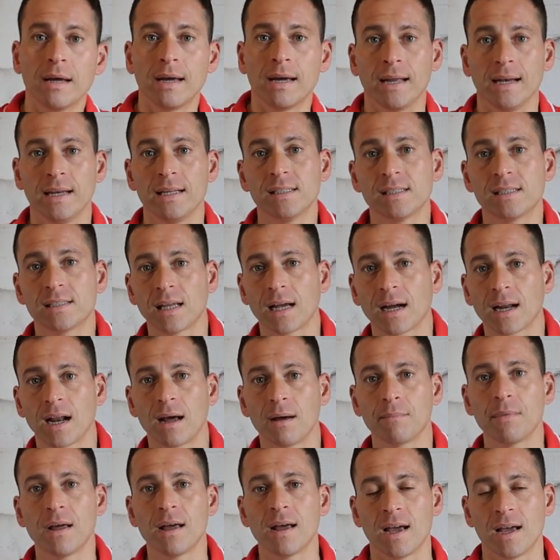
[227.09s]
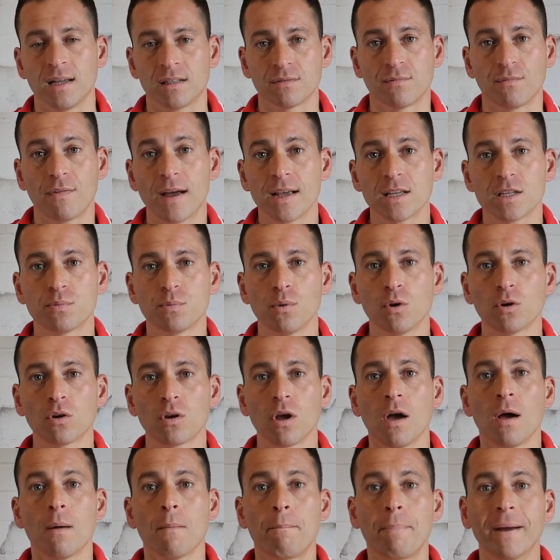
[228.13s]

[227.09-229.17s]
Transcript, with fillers: en Instagram, en Facebook,